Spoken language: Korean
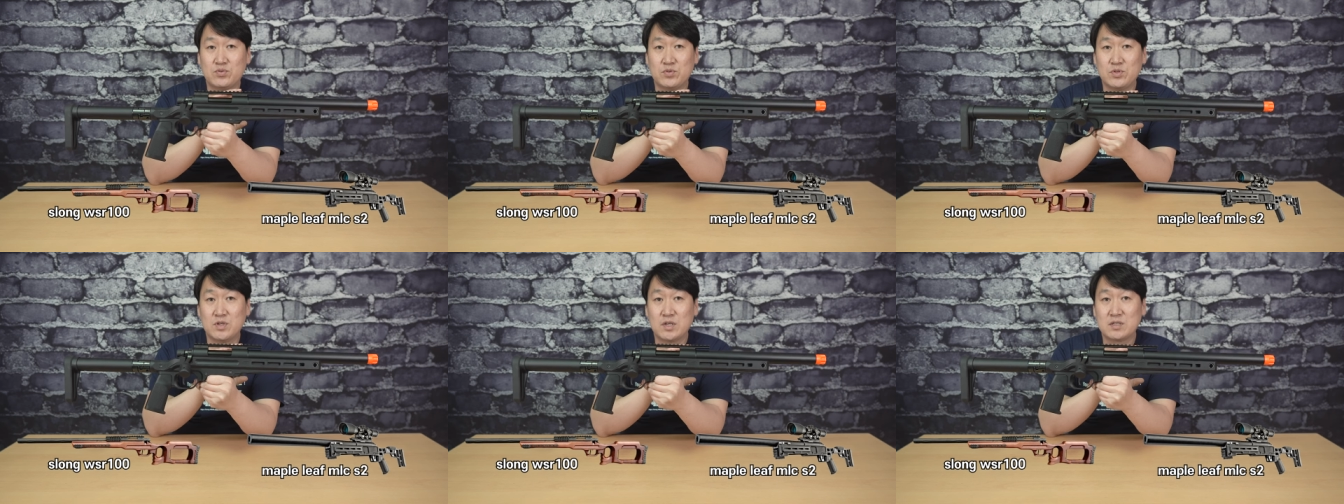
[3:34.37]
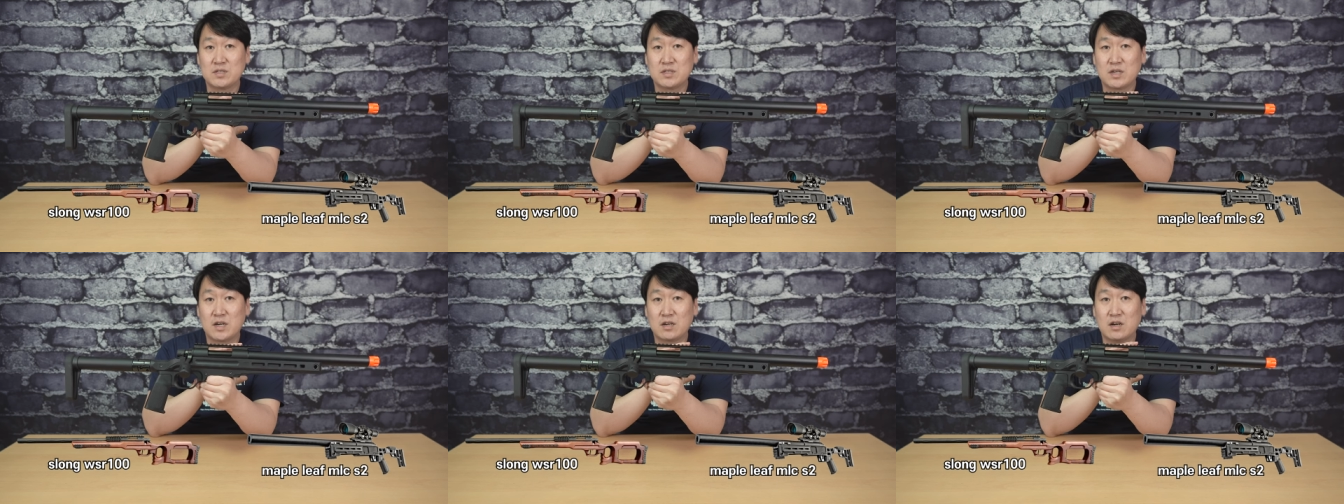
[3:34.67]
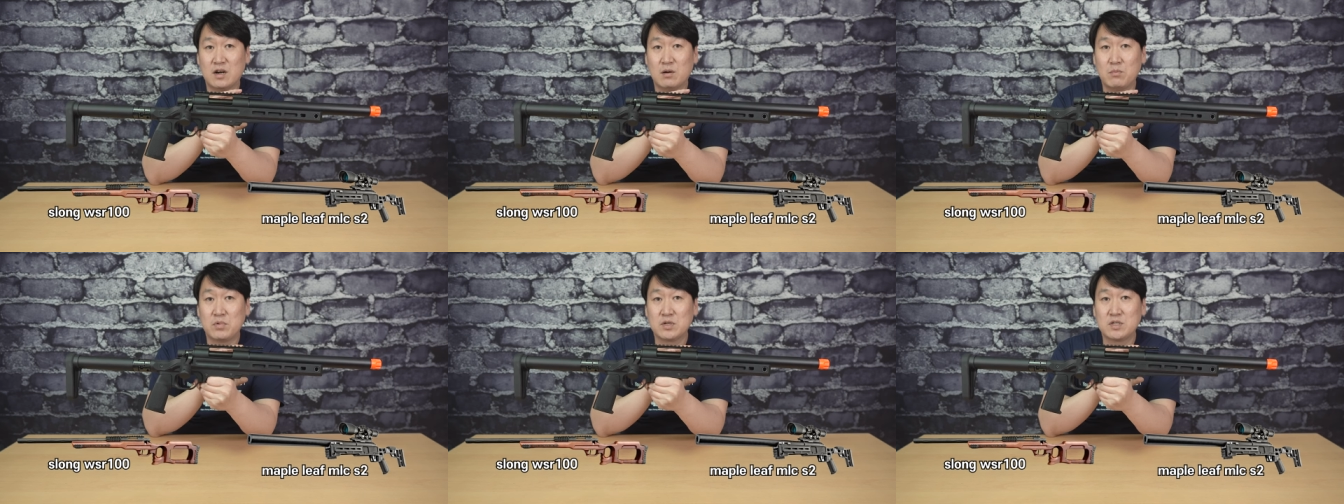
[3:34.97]
VSR
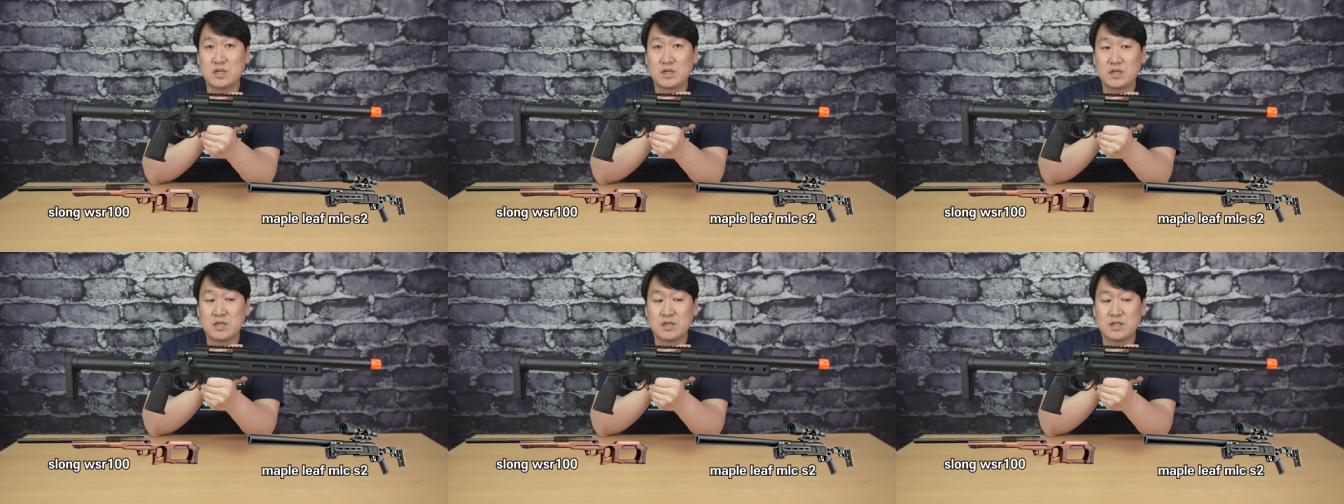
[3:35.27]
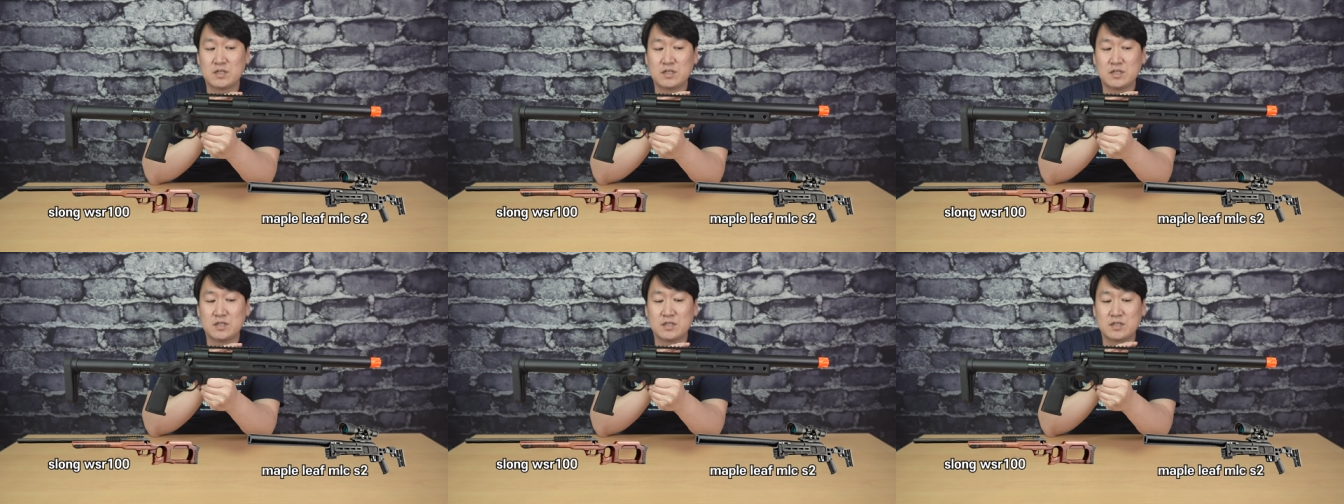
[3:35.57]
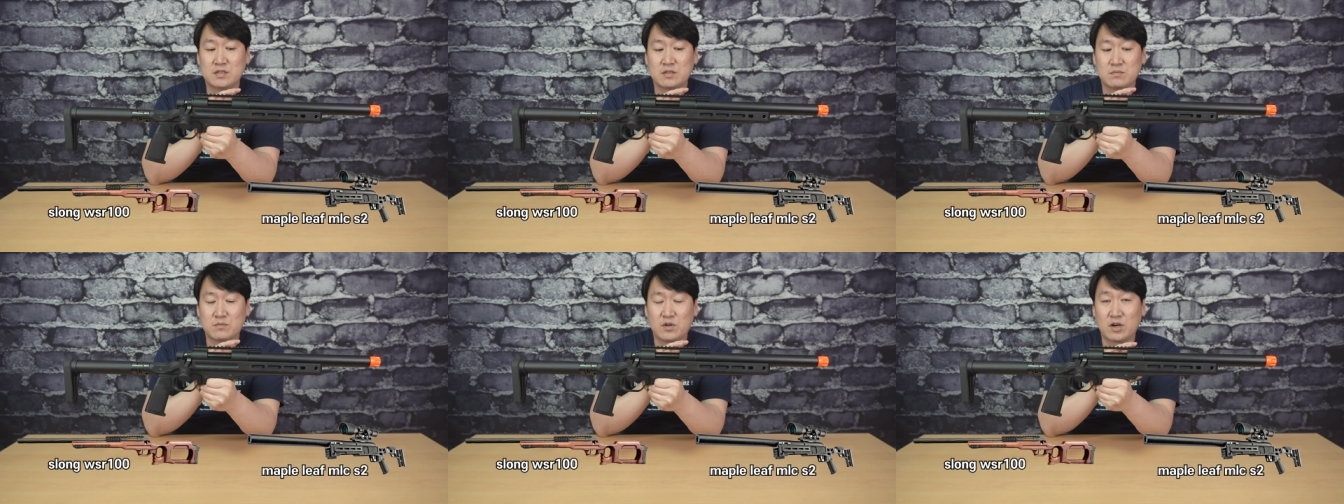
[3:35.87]
컨버전
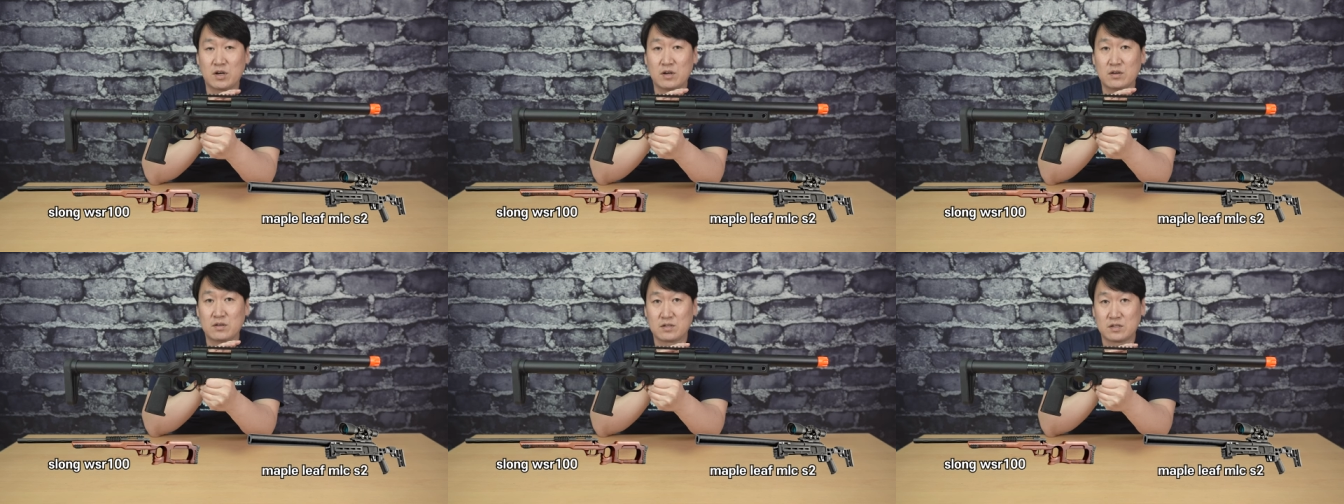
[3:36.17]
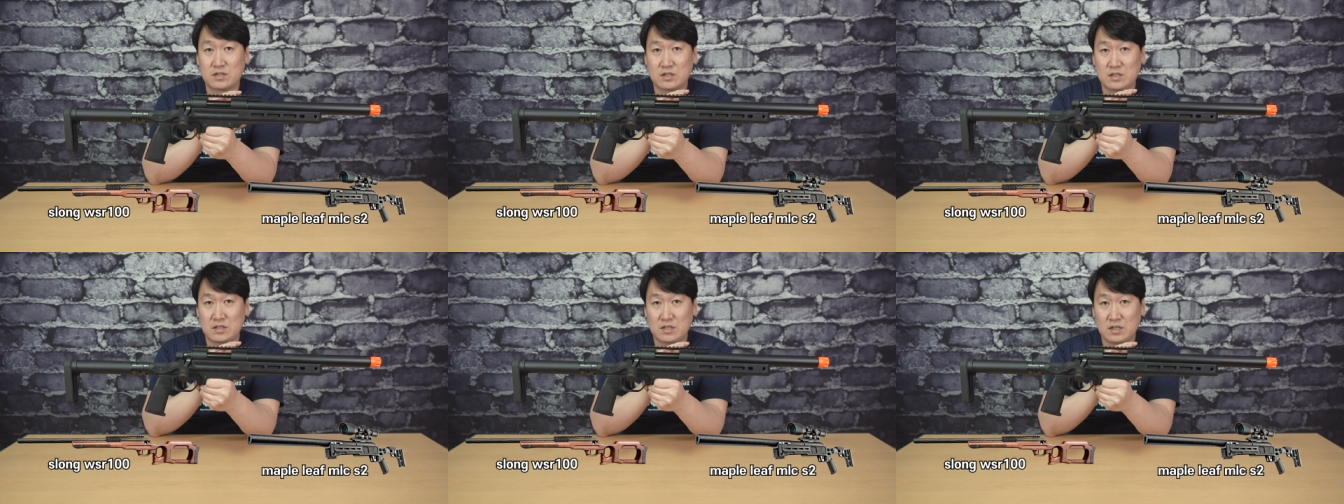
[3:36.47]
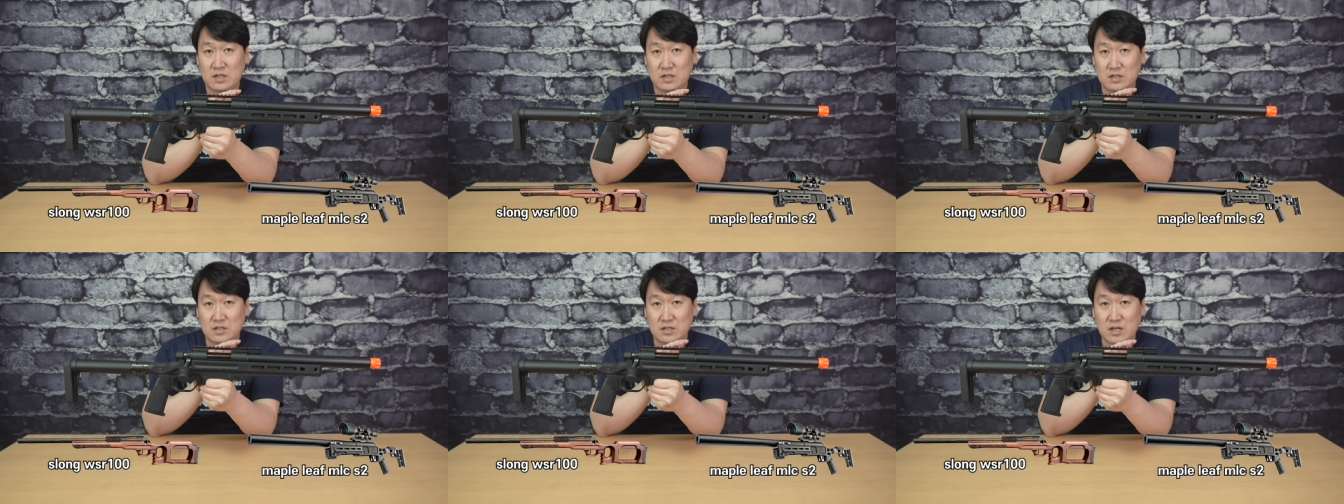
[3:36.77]
기신
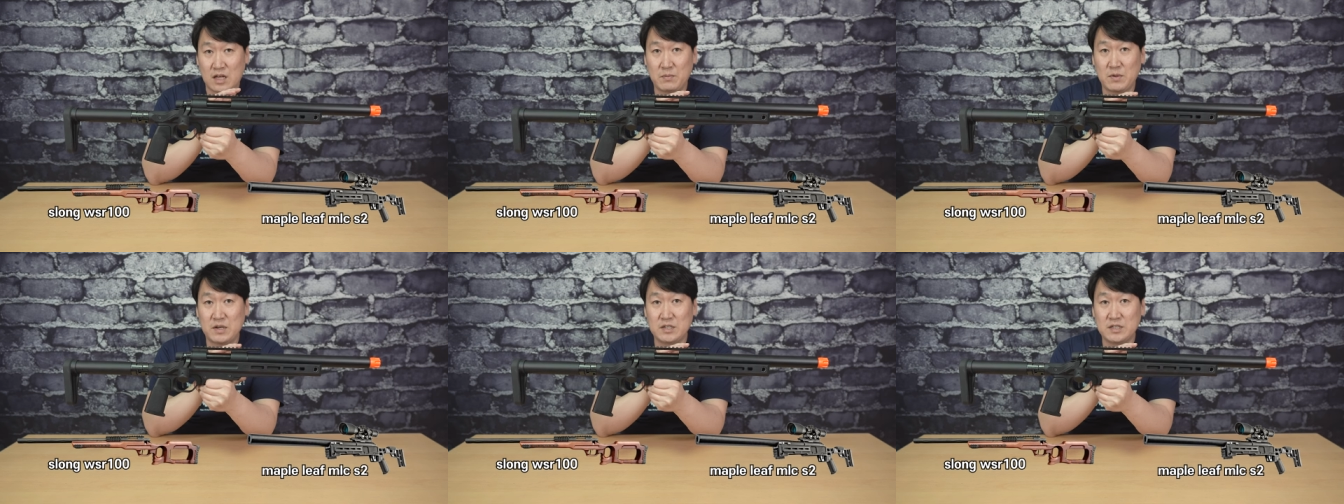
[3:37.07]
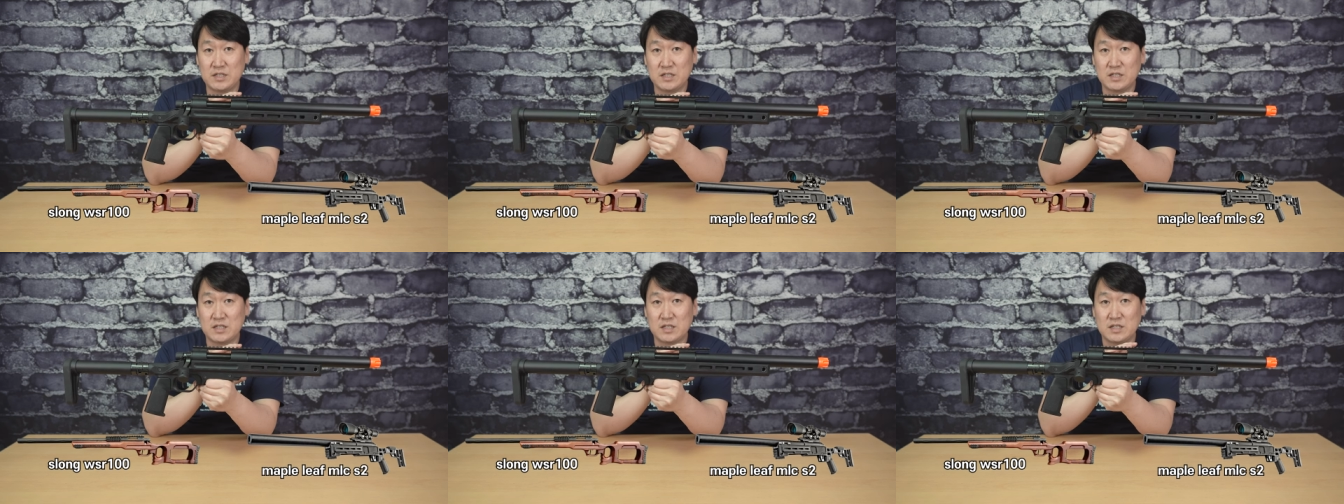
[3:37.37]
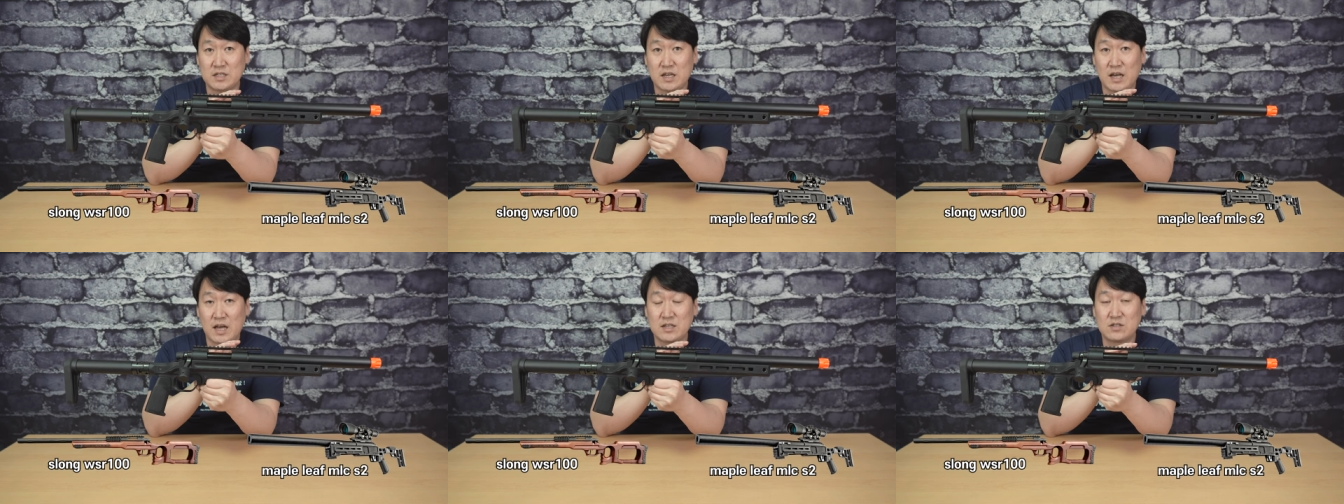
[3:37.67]
뭐그
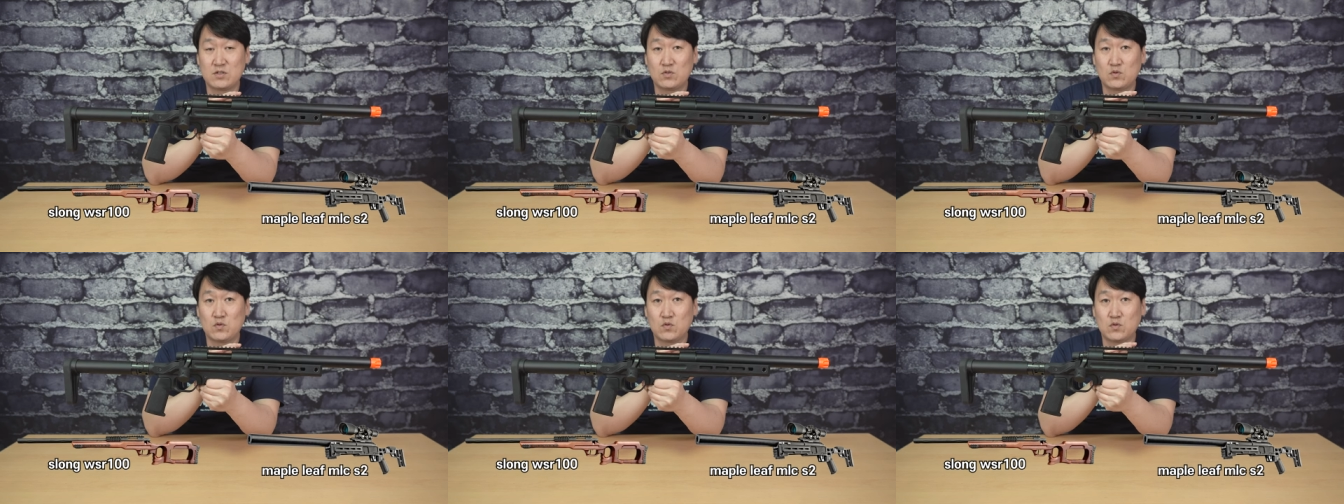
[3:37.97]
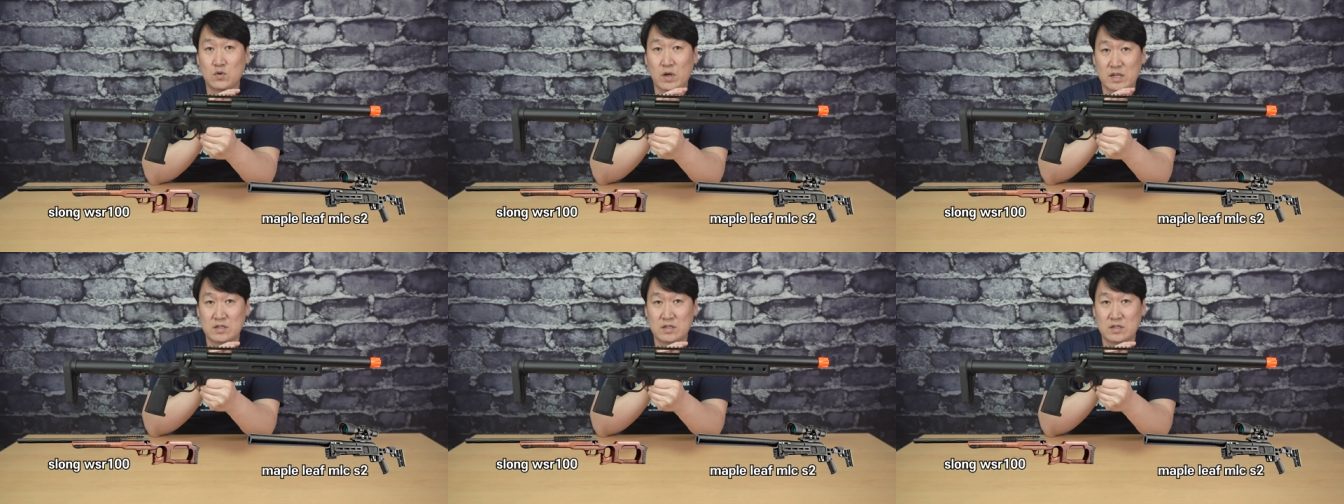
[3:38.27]
MLC S2,